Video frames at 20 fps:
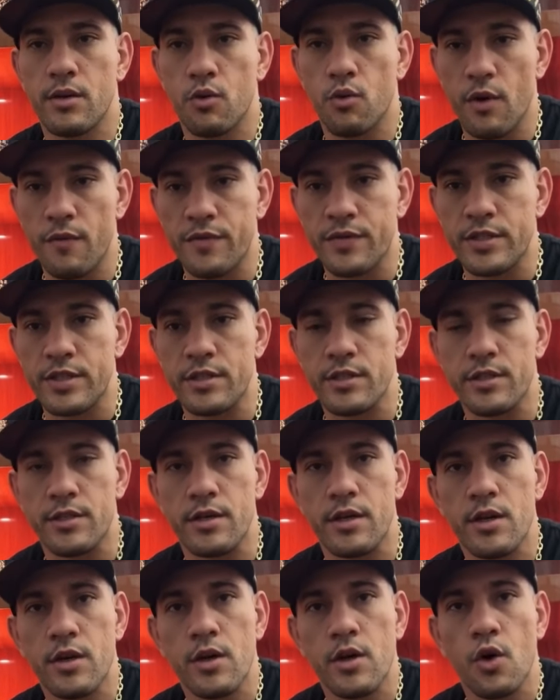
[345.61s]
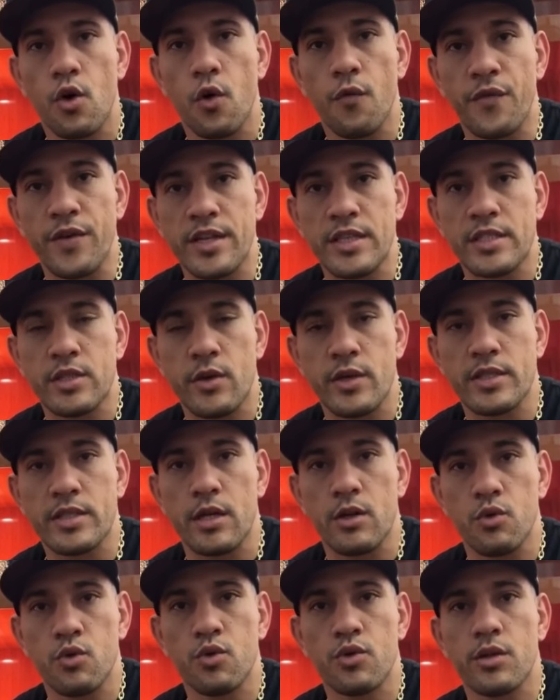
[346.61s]
O UFC ofereceu essa
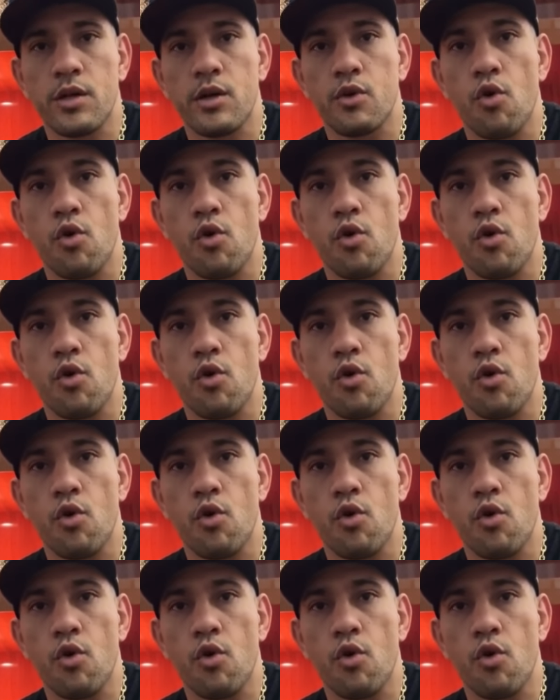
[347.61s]
luta